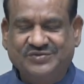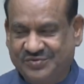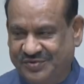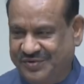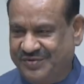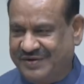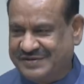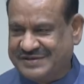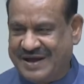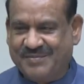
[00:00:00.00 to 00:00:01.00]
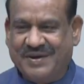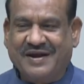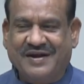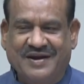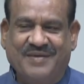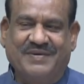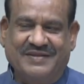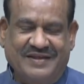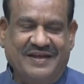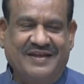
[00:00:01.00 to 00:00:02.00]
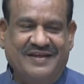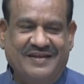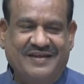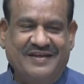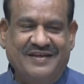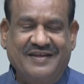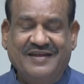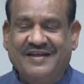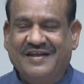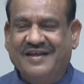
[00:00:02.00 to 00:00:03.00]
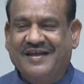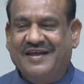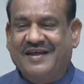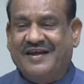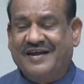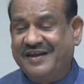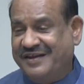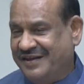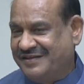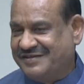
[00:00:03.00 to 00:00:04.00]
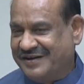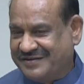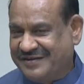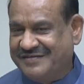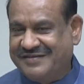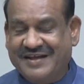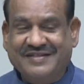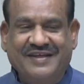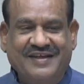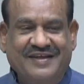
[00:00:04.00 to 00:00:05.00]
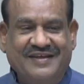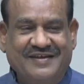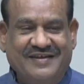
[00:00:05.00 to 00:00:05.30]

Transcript: चुनौतियों का सामना करना पड़ता है कई नए सेक्टर्स आते हैं